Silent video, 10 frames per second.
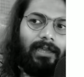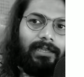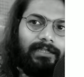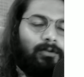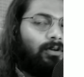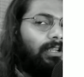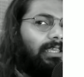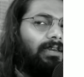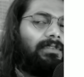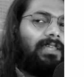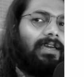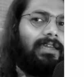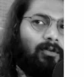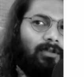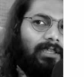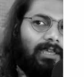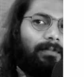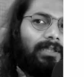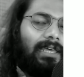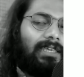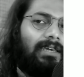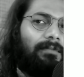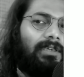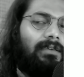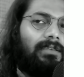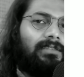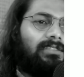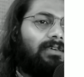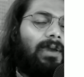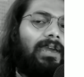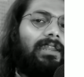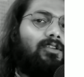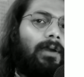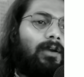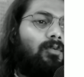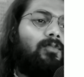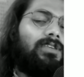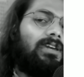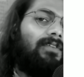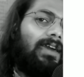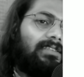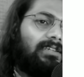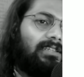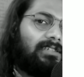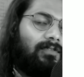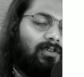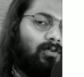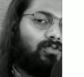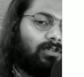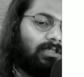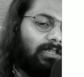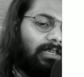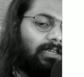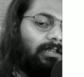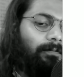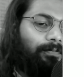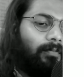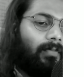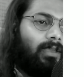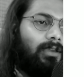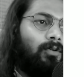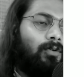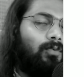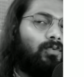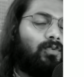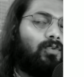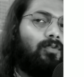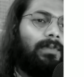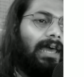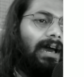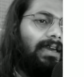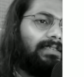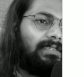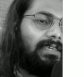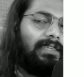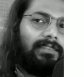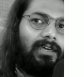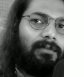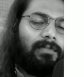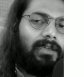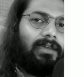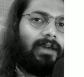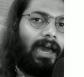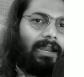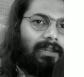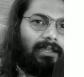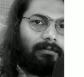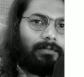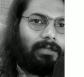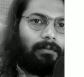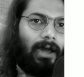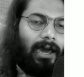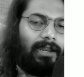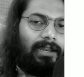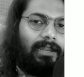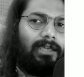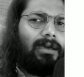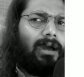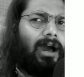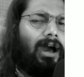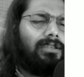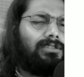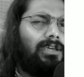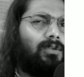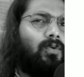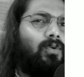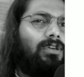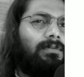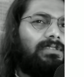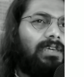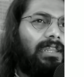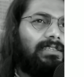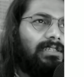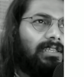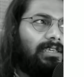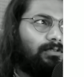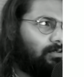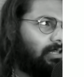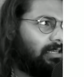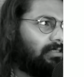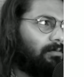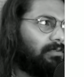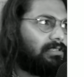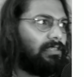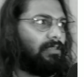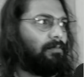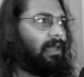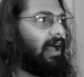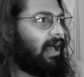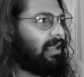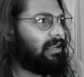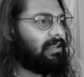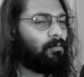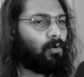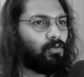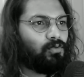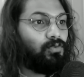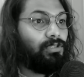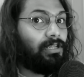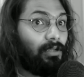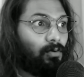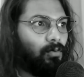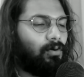इन्होंने ये बताया इन्होंने ये पता किया भाई इनसे पहले टोबैको मोजैक वायरस की डिस्कवरी हो चुकी थी लेकिन इन्हों उनको मिला इसके अंदर में आरएनए मतलब आरएनए हर सेल कोई भी सेल ऐसी नहीं है इस दुनिया के अंदर में जिसके अंदर में आरएनए मौजूद न हो